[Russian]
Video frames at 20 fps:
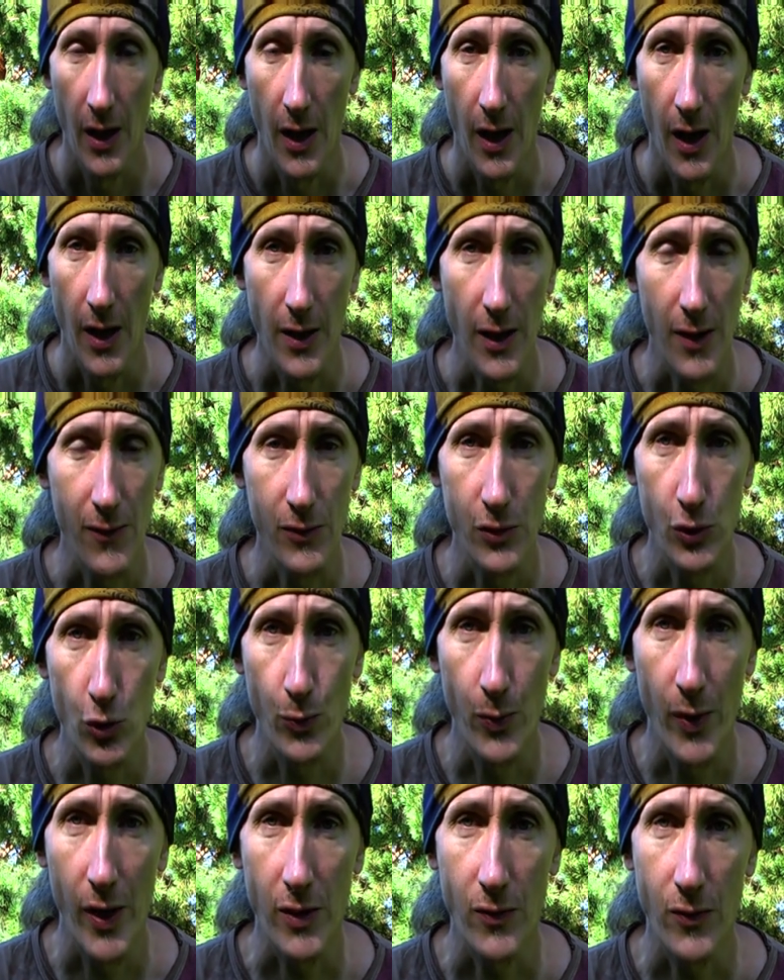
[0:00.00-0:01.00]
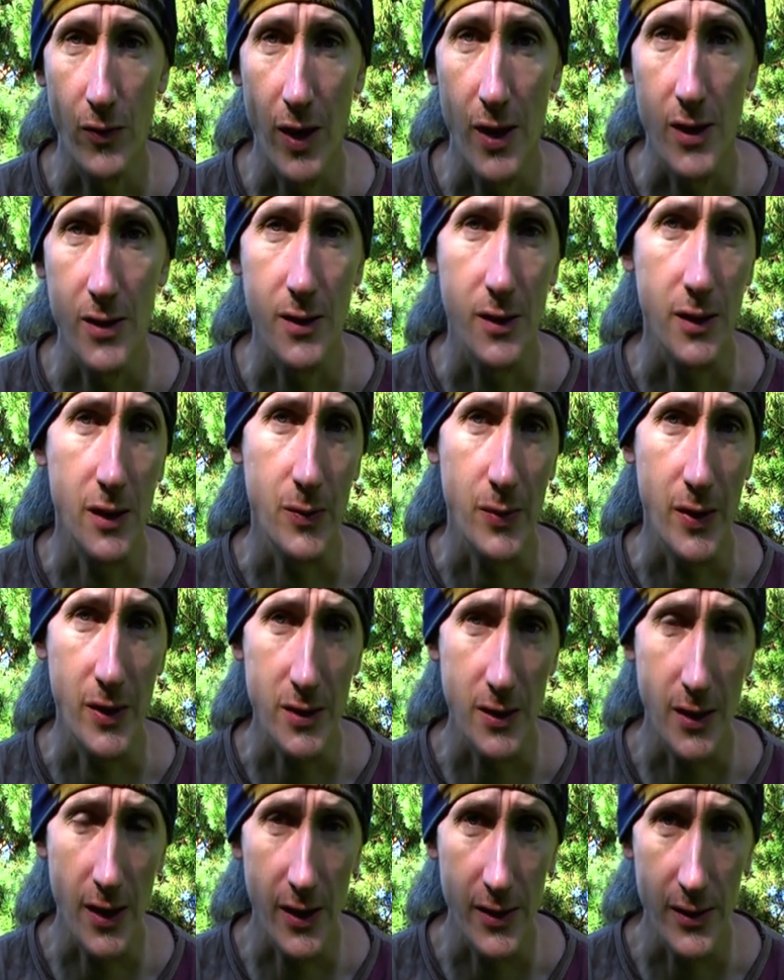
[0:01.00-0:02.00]
Она выступает в разных
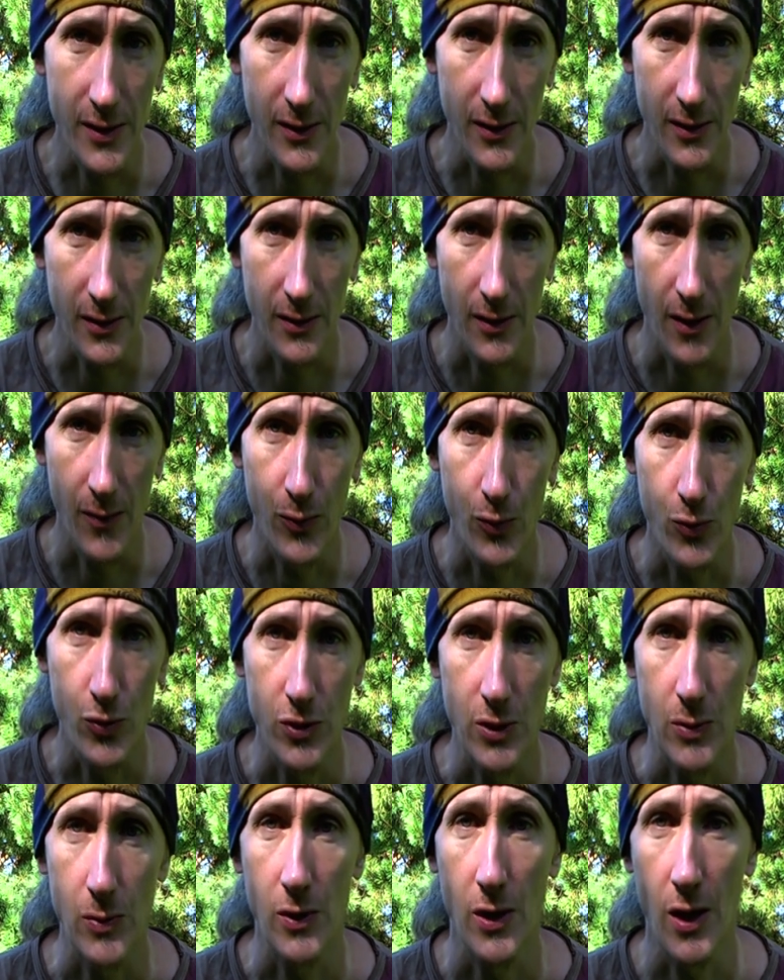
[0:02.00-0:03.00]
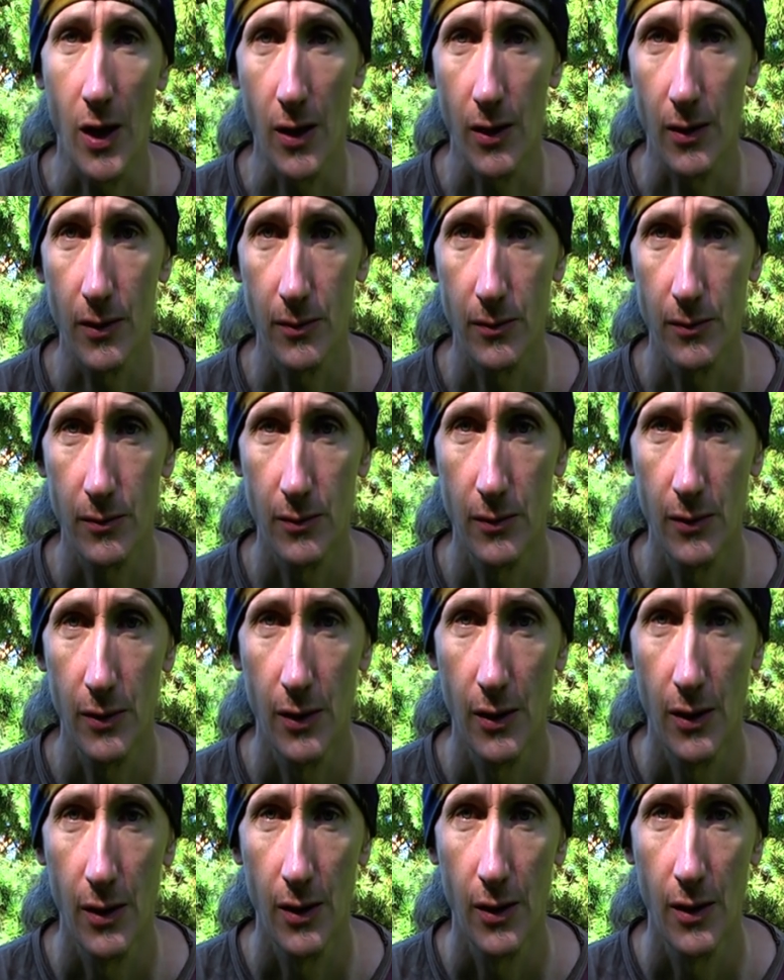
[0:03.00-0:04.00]
ипостасях, допустим, как
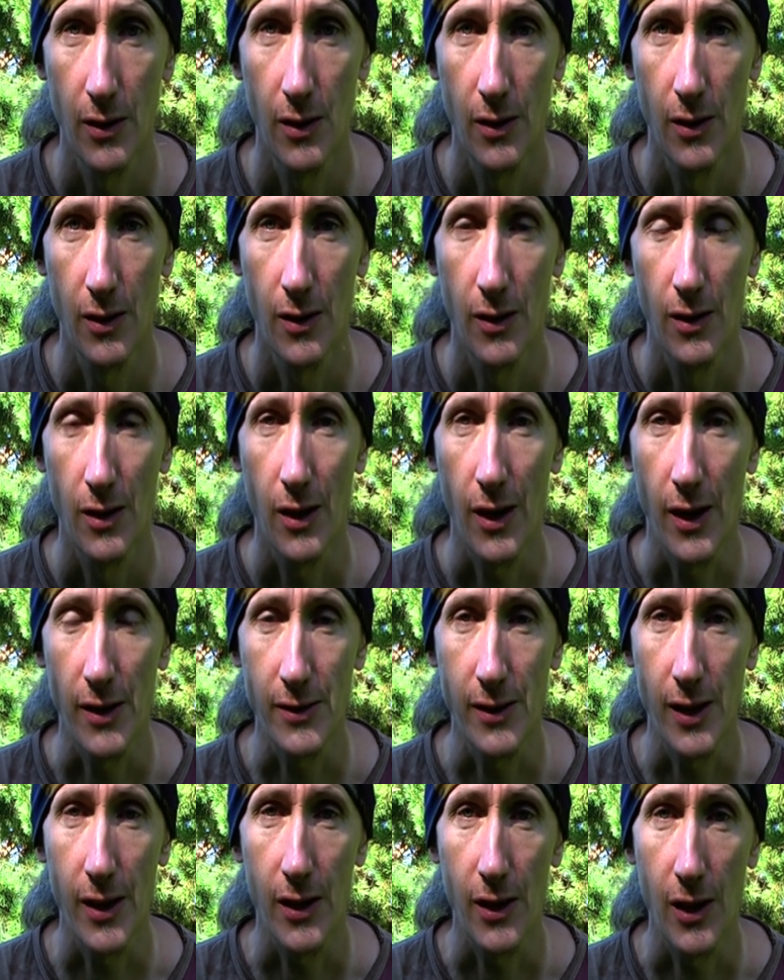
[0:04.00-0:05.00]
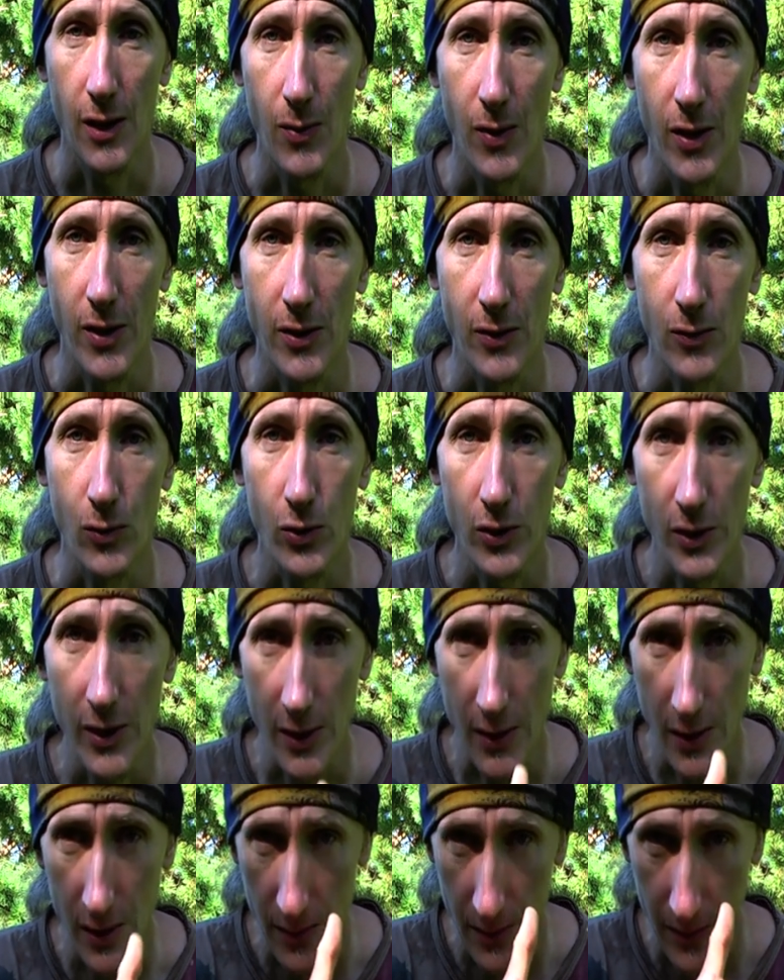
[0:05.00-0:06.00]
хозяйка и мать его
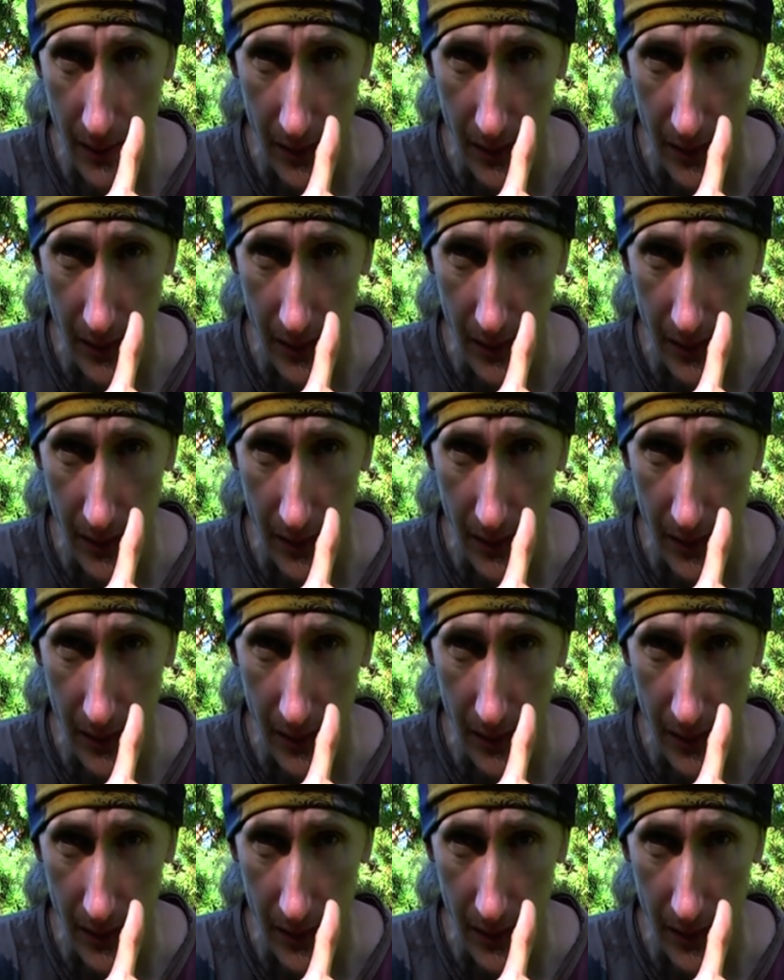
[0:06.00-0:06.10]
деток,